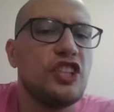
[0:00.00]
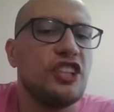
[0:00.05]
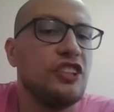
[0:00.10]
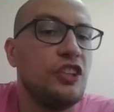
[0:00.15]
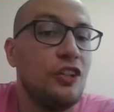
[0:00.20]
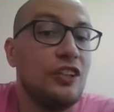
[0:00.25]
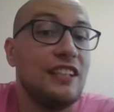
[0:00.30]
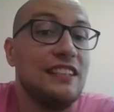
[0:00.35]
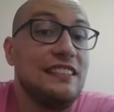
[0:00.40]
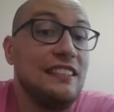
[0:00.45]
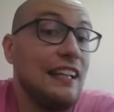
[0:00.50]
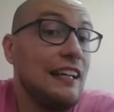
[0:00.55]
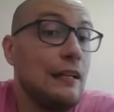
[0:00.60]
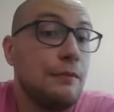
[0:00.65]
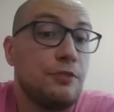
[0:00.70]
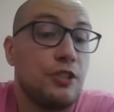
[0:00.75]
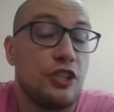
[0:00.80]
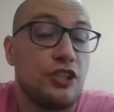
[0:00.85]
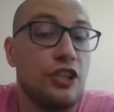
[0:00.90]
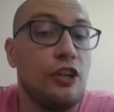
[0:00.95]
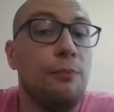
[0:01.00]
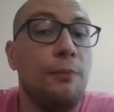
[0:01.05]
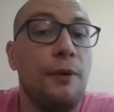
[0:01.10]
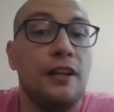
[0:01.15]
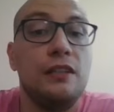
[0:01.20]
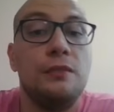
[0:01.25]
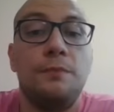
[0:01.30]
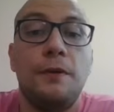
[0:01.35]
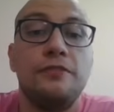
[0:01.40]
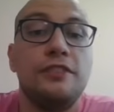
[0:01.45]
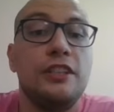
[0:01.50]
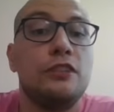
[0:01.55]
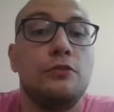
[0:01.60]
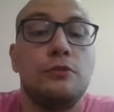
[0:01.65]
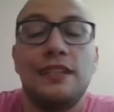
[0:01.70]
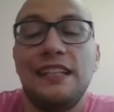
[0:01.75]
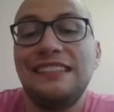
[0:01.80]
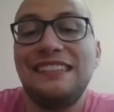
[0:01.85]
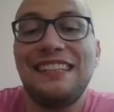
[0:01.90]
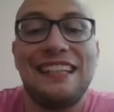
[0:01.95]
to jest najlepsze, że oponent powinien
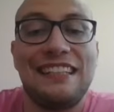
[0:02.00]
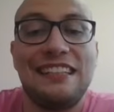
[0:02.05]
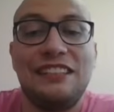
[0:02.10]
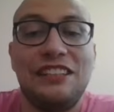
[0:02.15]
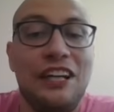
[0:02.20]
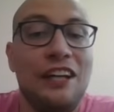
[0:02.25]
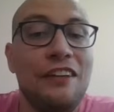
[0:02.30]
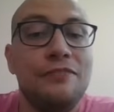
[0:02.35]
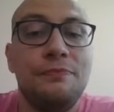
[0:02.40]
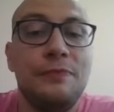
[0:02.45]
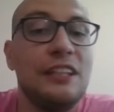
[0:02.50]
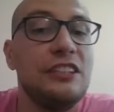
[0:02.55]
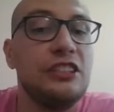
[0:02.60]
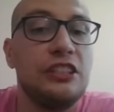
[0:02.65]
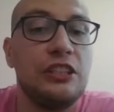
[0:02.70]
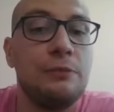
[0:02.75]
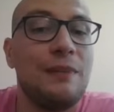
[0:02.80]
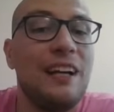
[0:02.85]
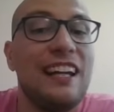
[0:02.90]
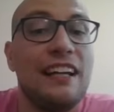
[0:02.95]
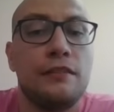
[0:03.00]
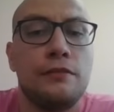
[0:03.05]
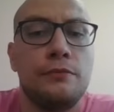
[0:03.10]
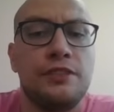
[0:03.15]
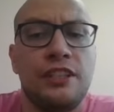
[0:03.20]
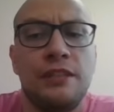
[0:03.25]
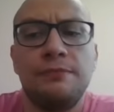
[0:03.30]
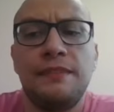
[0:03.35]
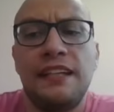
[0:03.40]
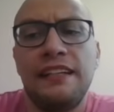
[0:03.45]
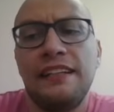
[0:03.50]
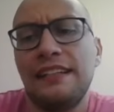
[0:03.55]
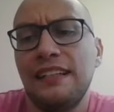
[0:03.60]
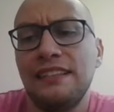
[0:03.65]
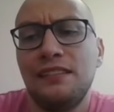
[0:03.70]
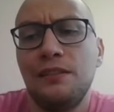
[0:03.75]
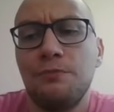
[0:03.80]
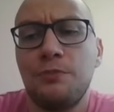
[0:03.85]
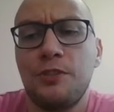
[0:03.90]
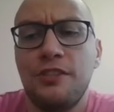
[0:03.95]
tutaj zagrać F5 i ma jakąś tam
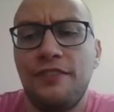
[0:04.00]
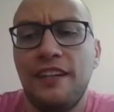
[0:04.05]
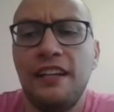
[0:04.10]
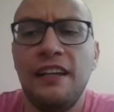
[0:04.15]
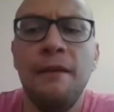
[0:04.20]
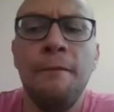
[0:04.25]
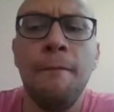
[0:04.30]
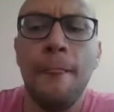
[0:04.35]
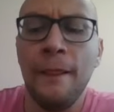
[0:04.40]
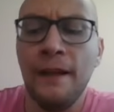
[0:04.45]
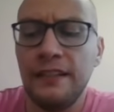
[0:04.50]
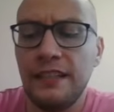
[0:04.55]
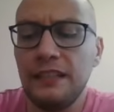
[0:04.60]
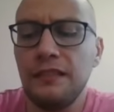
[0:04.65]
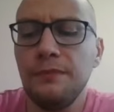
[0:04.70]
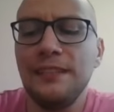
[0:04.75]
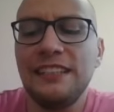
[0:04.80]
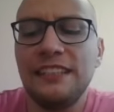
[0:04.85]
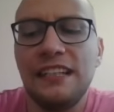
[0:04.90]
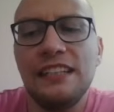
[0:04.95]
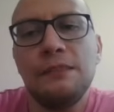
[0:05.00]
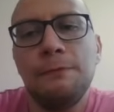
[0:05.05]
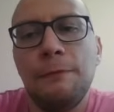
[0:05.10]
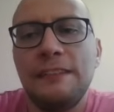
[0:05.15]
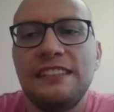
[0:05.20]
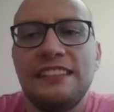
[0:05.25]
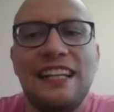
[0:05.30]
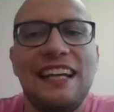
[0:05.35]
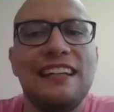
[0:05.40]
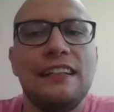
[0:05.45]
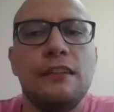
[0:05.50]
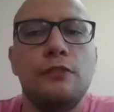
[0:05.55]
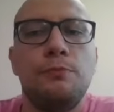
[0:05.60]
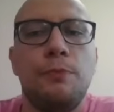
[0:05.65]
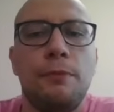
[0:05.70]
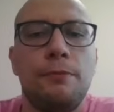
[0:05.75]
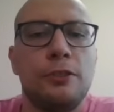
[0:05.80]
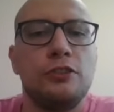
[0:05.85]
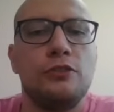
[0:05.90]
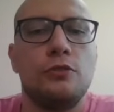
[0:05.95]
delikatną przewagę. Natomiast Kacper zagrał
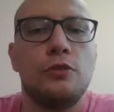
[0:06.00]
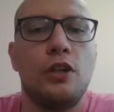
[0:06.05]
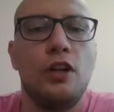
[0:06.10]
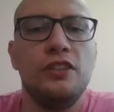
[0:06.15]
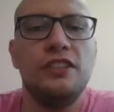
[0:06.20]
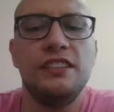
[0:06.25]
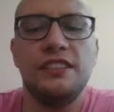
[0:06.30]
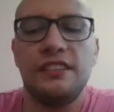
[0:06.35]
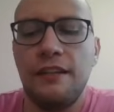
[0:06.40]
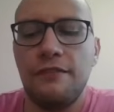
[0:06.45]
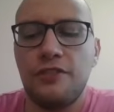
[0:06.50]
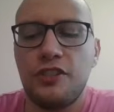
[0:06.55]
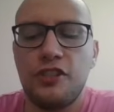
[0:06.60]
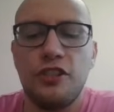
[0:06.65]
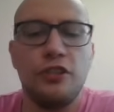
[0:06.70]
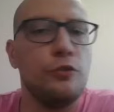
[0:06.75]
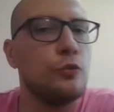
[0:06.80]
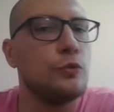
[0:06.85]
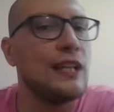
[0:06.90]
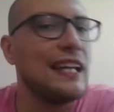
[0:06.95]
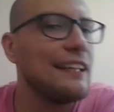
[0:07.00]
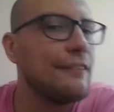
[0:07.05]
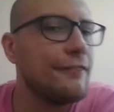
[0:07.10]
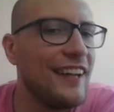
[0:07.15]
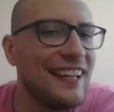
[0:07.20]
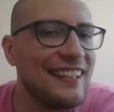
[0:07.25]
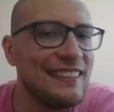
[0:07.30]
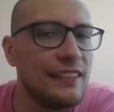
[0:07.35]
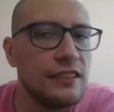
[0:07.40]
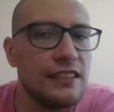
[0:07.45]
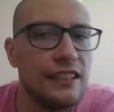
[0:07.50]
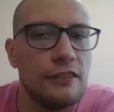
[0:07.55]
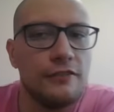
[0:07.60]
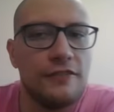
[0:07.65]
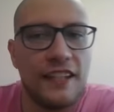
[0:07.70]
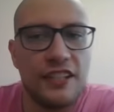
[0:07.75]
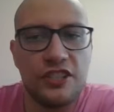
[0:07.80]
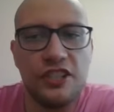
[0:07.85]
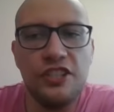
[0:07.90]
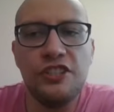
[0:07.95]
po prostu goniec F3. Tutaj warto
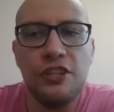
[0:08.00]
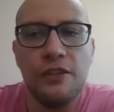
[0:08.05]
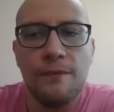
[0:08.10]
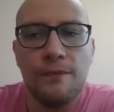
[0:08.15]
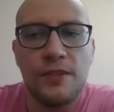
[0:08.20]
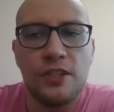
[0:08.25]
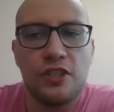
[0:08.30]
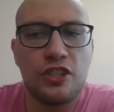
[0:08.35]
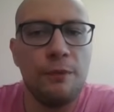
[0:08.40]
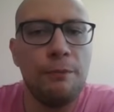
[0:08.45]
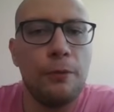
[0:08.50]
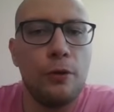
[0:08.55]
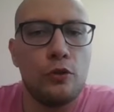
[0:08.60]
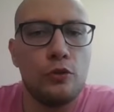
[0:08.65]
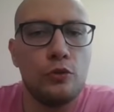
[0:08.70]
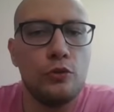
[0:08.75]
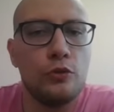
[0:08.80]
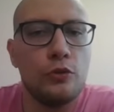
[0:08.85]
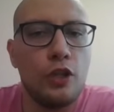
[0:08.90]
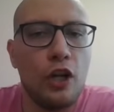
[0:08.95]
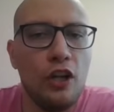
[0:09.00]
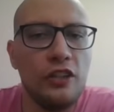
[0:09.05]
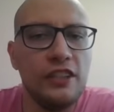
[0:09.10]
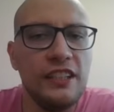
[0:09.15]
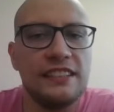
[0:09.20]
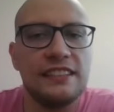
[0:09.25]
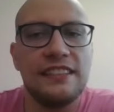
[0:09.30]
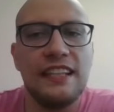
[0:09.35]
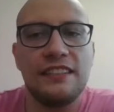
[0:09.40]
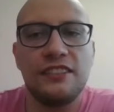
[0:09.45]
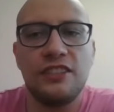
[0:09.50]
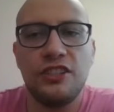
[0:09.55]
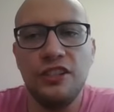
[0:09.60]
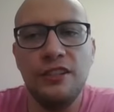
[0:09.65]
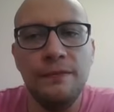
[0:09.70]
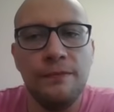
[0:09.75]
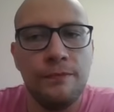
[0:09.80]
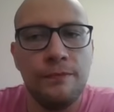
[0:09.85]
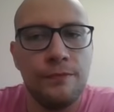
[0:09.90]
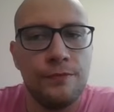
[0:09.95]
zauważyć, że po ruchu goniec
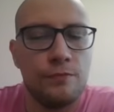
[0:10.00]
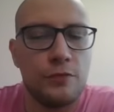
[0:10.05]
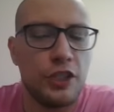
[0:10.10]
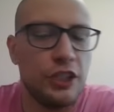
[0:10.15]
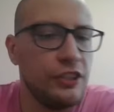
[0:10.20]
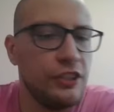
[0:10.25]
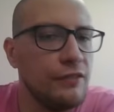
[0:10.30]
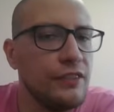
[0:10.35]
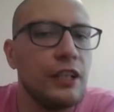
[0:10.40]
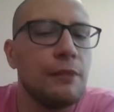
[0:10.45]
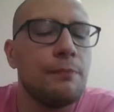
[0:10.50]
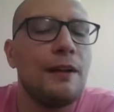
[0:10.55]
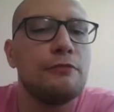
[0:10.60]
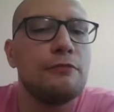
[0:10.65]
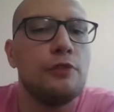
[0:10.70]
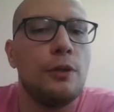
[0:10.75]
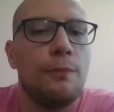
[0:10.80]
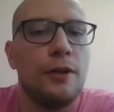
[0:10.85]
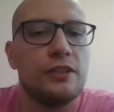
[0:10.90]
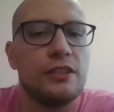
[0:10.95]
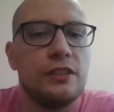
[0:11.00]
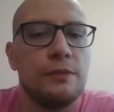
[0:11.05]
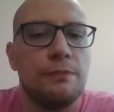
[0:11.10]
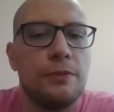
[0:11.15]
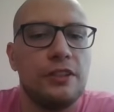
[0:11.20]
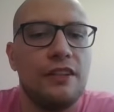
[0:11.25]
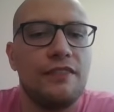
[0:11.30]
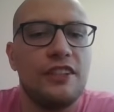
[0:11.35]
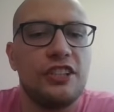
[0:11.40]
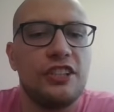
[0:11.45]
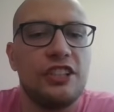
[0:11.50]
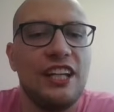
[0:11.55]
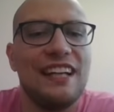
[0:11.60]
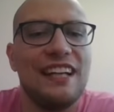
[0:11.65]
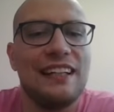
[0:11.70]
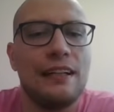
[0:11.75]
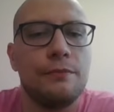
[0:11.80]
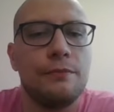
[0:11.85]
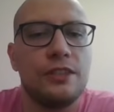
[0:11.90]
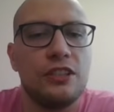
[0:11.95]
D3 przeciwnik ma kłopoty, ponieważ
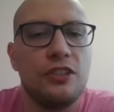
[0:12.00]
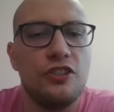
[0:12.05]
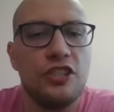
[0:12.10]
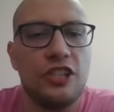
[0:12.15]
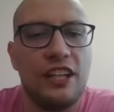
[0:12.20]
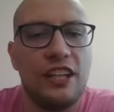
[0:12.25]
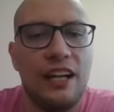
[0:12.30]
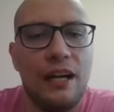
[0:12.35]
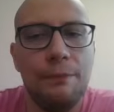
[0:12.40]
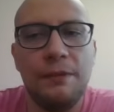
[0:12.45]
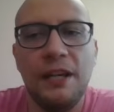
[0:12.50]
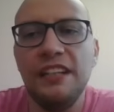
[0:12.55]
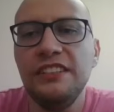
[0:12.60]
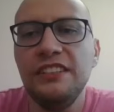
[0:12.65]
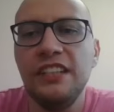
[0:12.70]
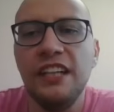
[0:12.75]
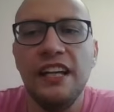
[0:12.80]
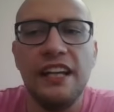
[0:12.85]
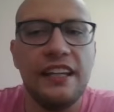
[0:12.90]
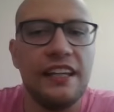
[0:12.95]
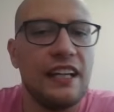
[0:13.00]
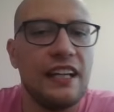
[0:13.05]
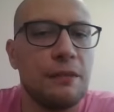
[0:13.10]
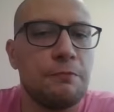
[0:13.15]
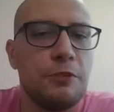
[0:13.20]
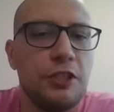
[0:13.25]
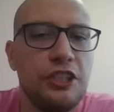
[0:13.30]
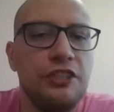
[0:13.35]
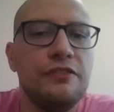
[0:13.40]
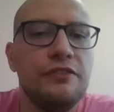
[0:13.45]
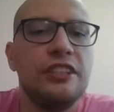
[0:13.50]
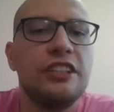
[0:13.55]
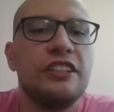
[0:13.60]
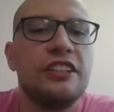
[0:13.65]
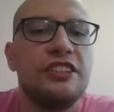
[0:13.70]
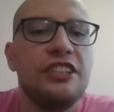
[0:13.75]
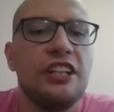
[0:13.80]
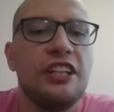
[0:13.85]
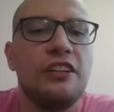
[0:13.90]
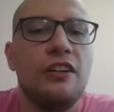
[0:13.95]
ja gram skoczek H5 i jak przeciwnik
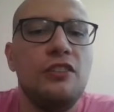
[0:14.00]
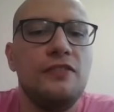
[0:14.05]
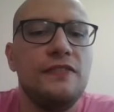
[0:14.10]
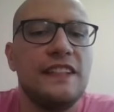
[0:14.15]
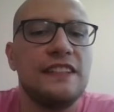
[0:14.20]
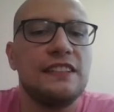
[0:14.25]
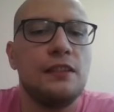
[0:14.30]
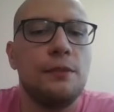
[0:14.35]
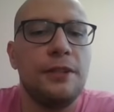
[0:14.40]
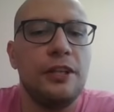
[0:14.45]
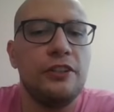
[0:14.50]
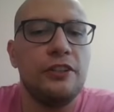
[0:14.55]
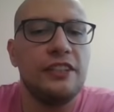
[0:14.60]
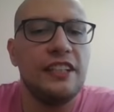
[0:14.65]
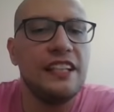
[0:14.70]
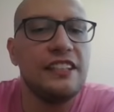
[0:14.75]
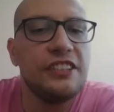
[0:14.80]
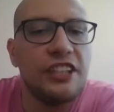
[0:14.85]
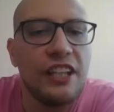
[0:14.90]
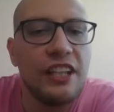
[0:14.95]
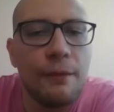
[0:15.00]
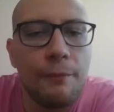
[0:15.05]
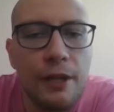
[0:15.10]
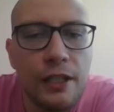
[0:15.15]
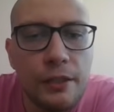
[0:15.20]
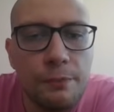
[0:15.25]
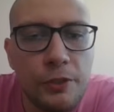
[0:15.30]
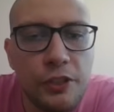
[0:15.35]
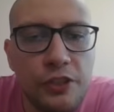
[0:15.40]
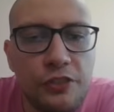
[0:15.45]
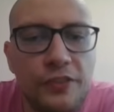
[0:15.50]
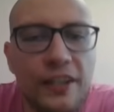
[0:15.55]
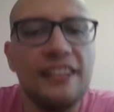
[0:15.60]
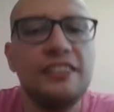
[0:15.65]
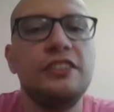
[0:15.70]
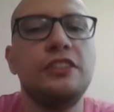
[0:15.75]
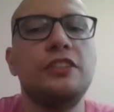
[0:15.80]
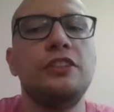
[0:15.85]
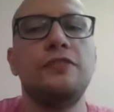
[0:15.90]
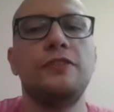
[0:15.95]
gdziekolwiek sobie odejdzie, ja mogę
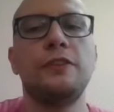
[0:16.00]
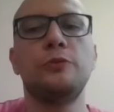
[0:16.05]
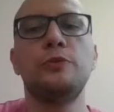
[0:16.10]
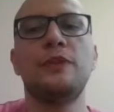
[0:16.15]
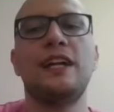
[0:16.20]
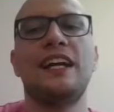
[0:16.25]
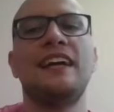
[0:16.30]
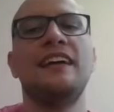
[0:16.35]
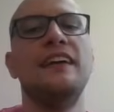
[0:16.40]
poświęcić figurę,